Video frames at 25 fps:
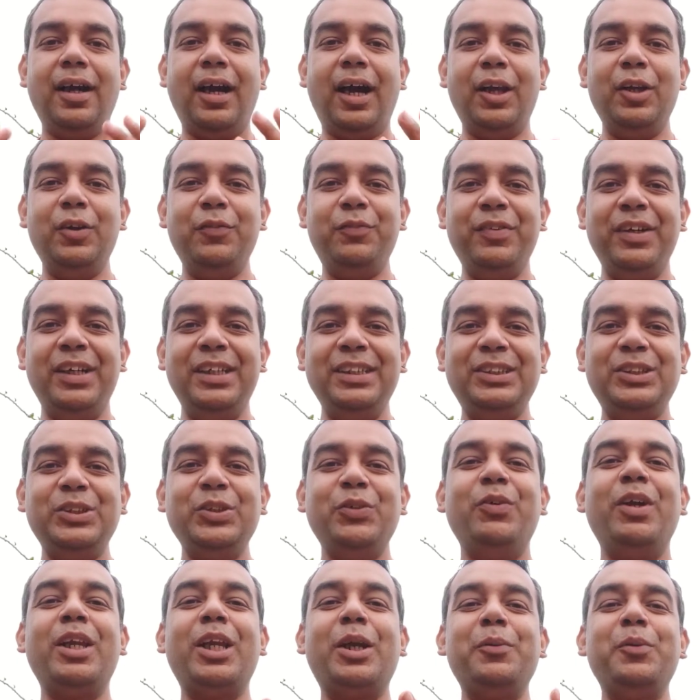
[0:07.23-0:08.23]
हेलो
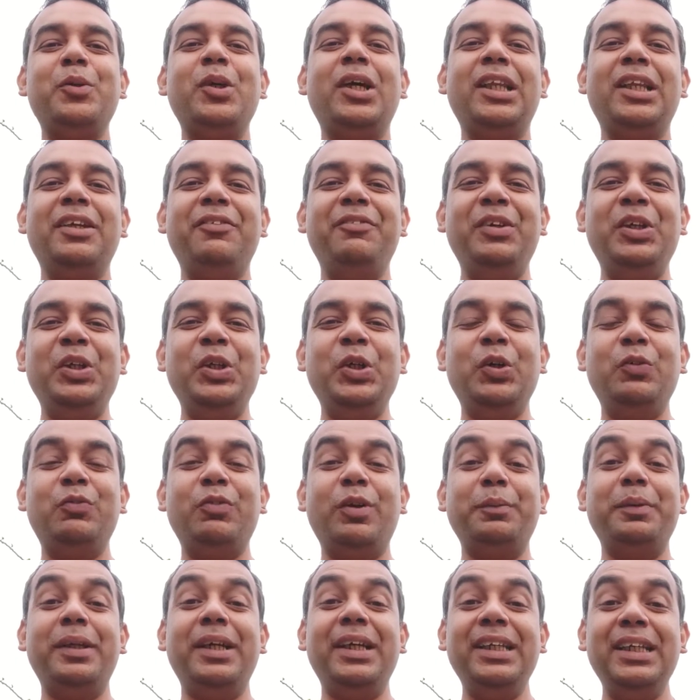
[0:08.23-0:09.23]
फ्रेंड्स वेलकम टू अनदर वीडियो
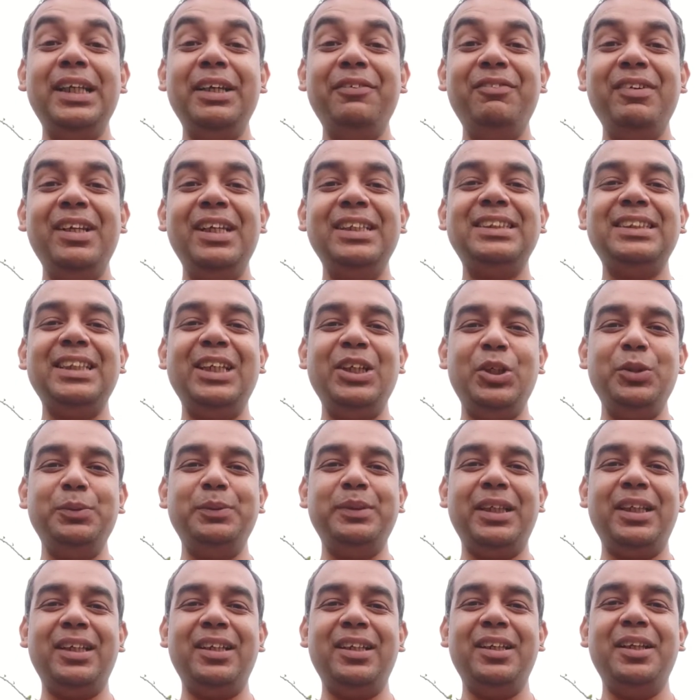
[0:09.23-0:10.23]
फ्रॉम द इंडियन फ्लैश
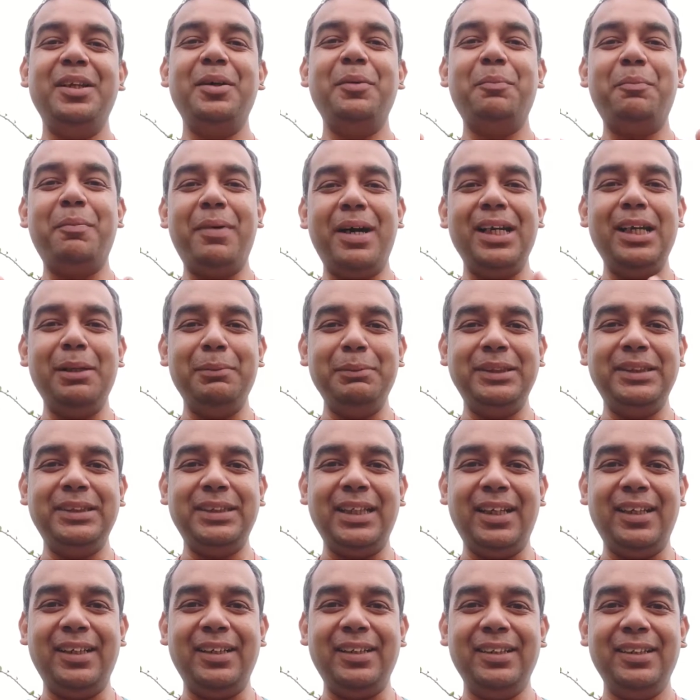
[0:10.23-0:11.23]
यूट्यूब चैनल माय नेम इज
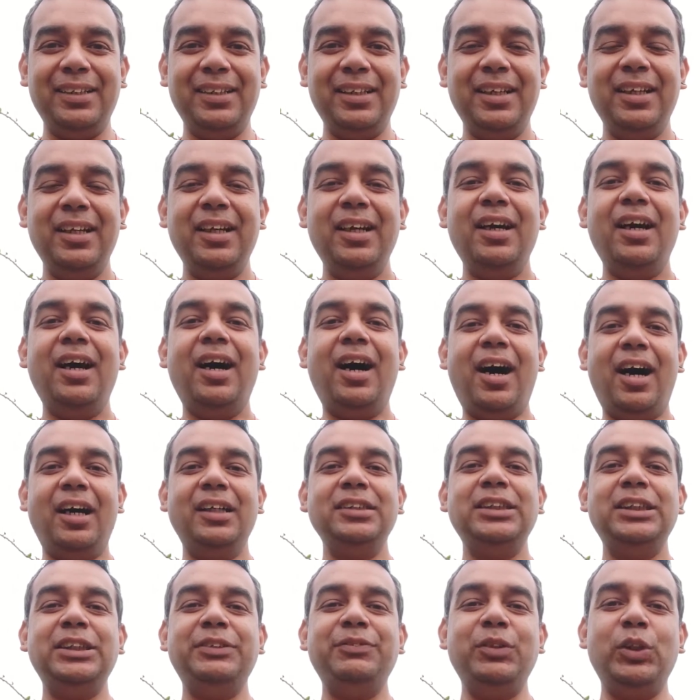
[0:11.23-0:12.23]
टैन
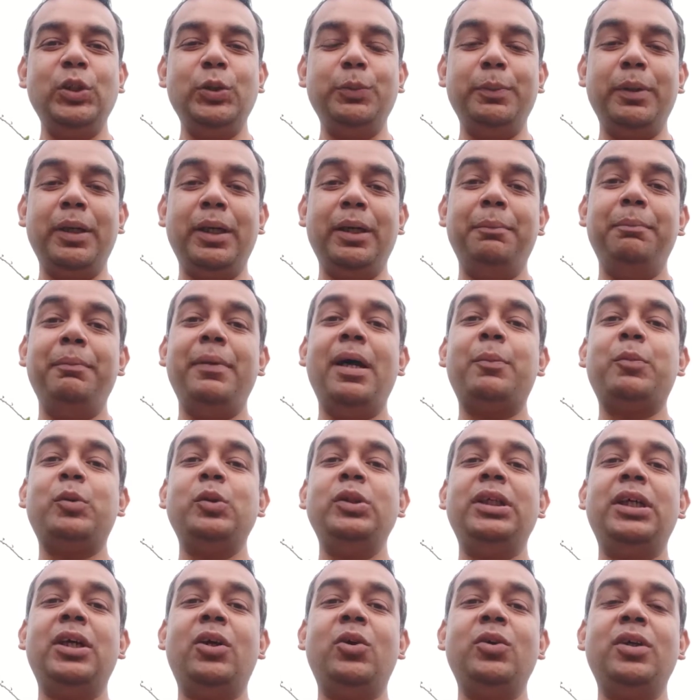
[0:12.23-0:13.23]
आज इस वीडियो में मैं
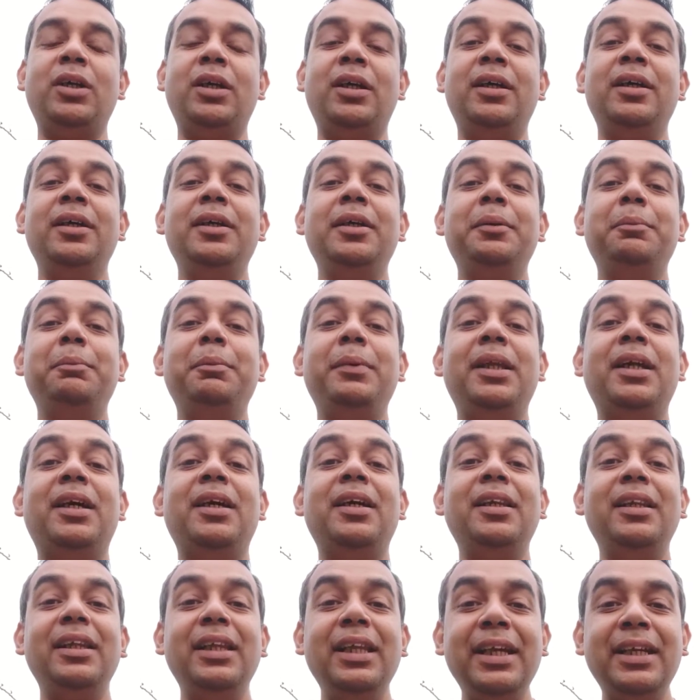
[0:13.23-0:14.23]
आपको दिखाऊंगा
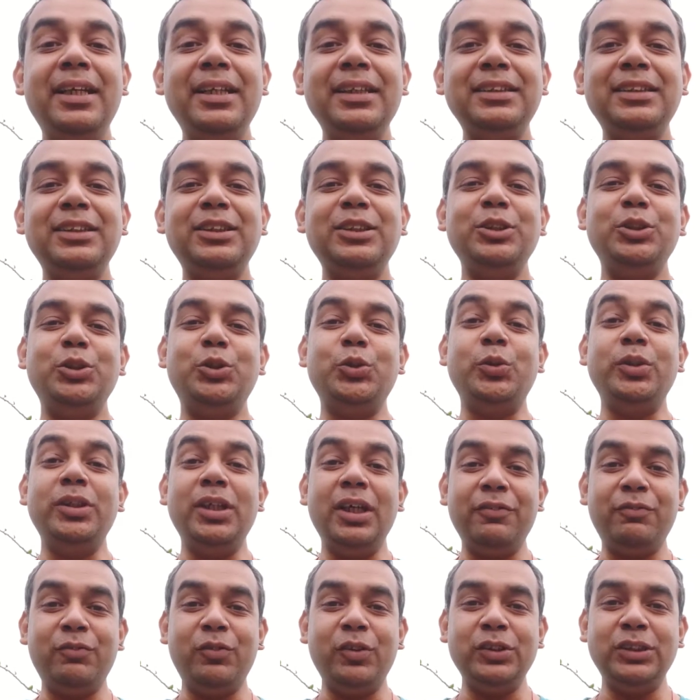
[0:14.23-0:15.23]
मेरा लेटेस्ट जो
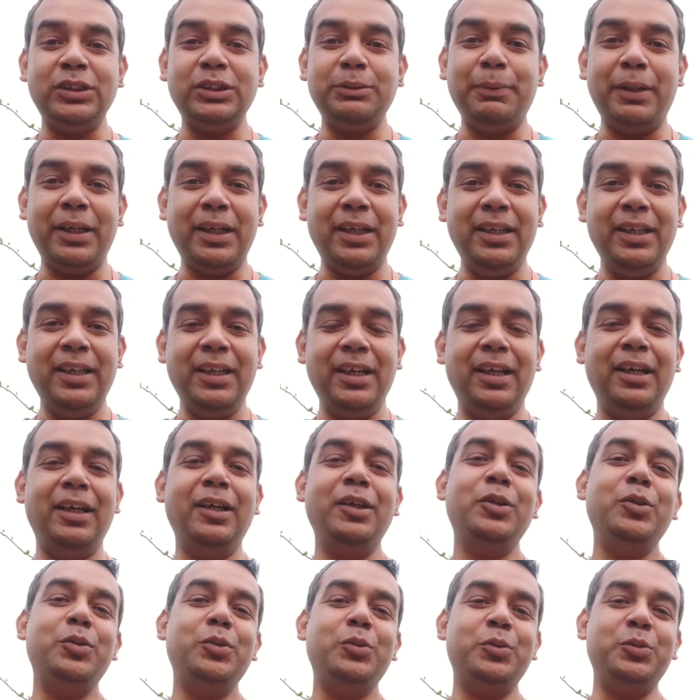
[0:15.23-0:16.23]
ईयरफोन्स मैंने लिया
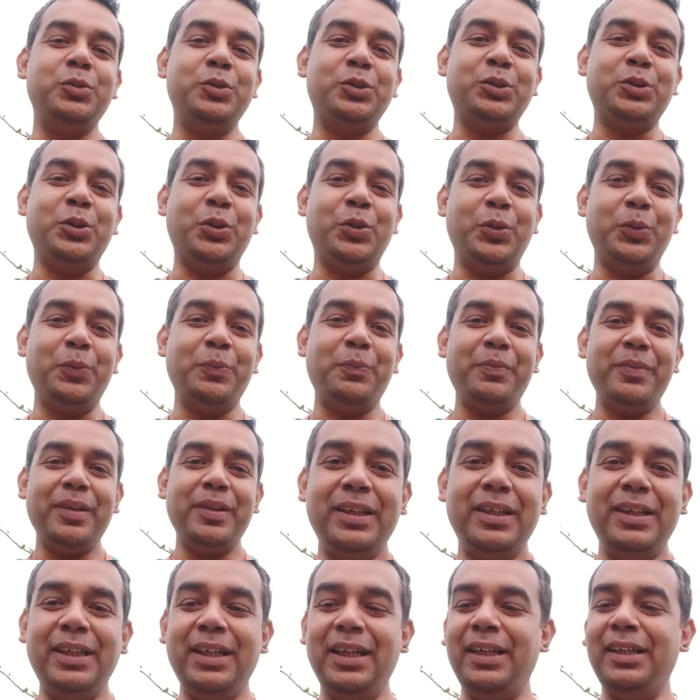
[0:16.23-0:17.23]
है उसको
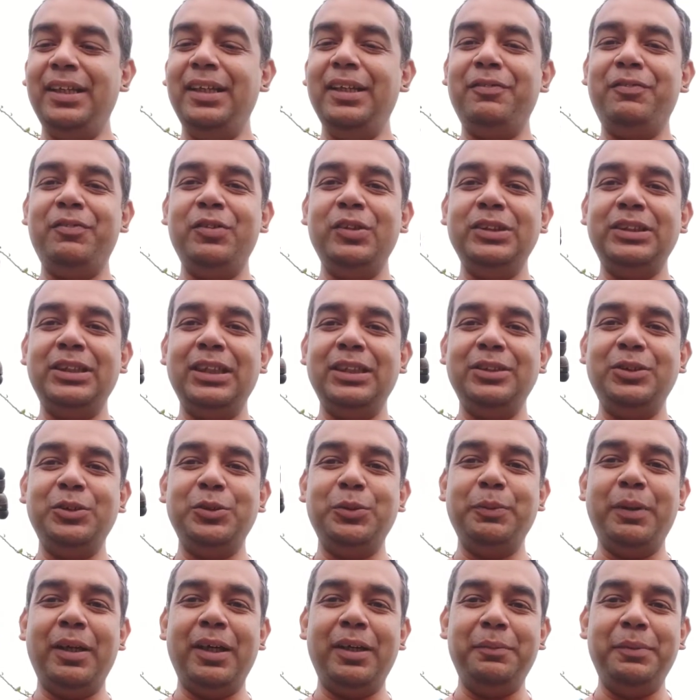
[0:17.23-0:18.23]
ये ईयरफोन्स है
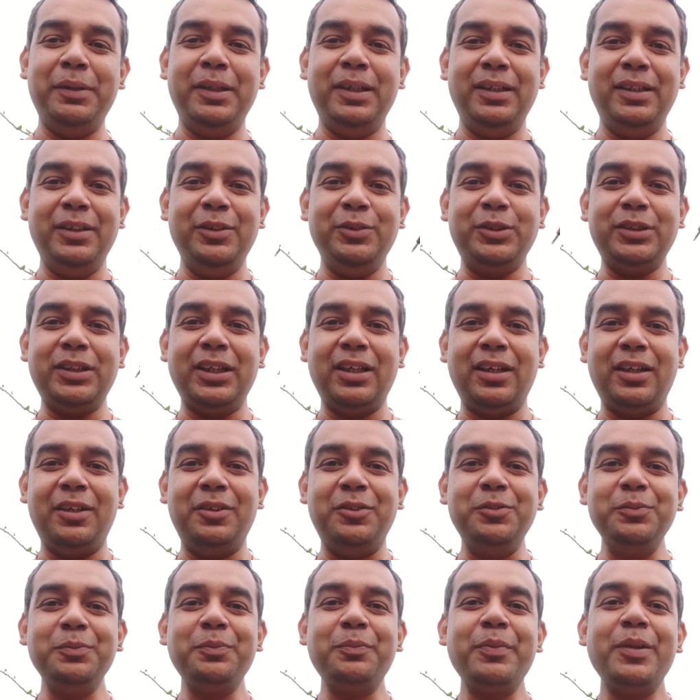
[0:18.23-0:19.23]
जो मैं अभी यूज़ कर रहा
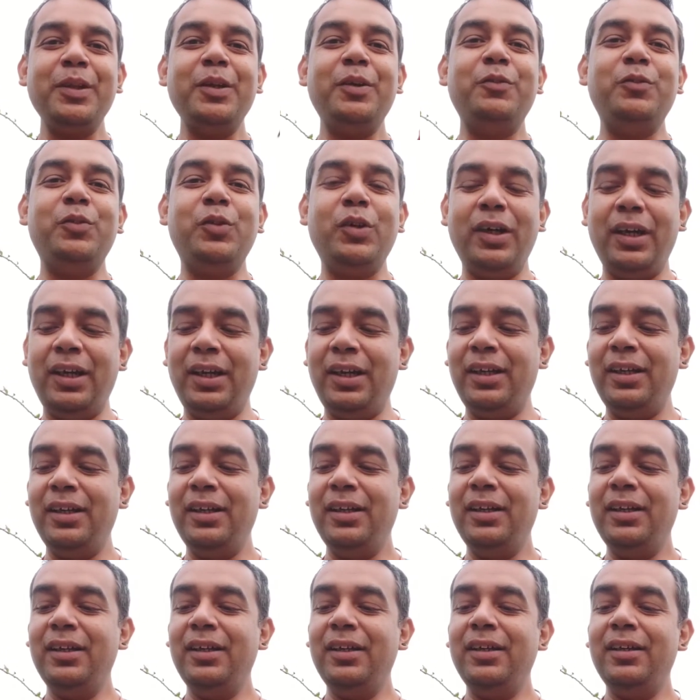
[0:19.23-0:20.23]
हूँ वो है
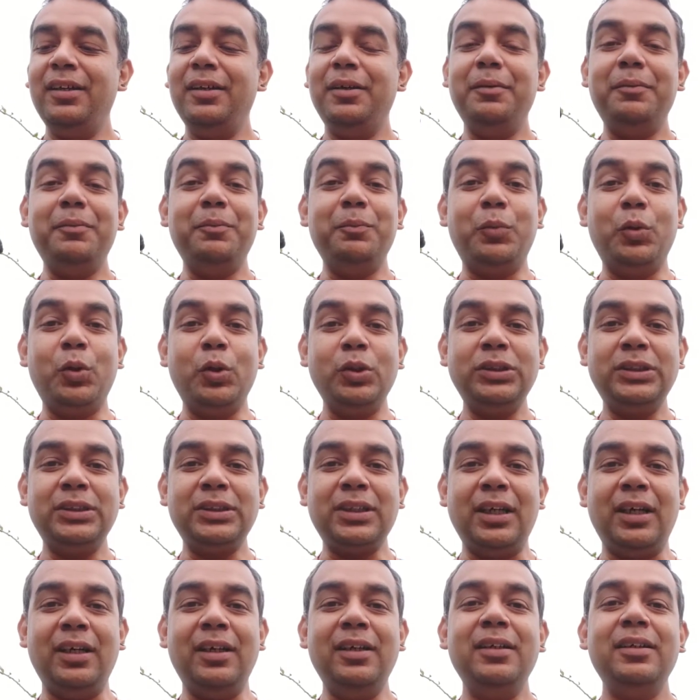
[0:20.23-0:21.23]
बोट्स
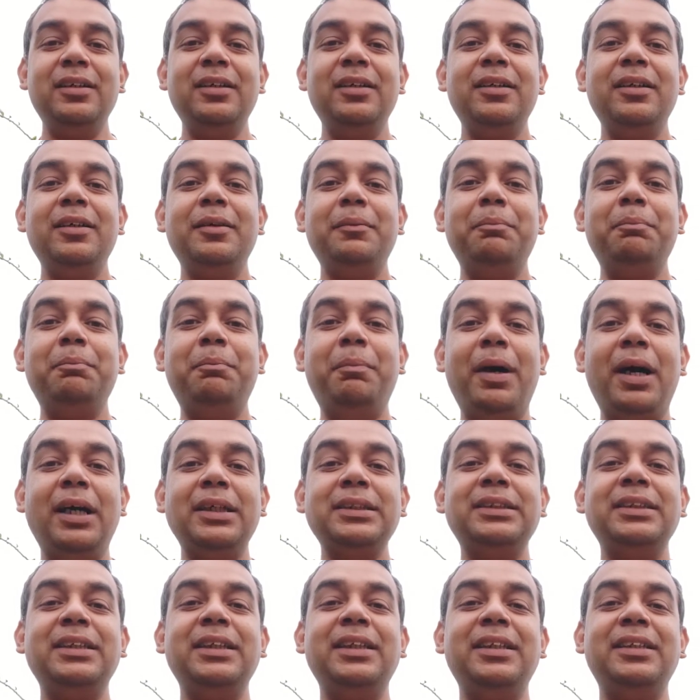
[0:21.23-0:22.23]
का
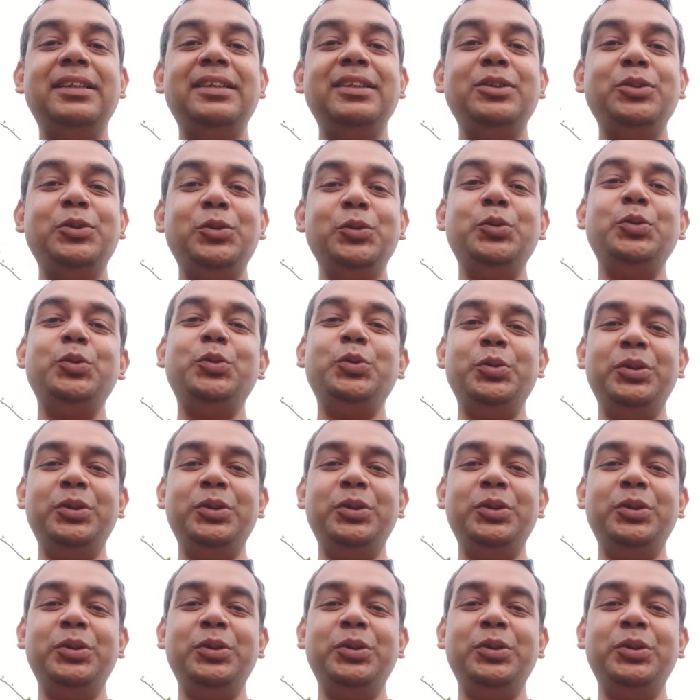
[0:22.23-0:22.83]
बास हेड टू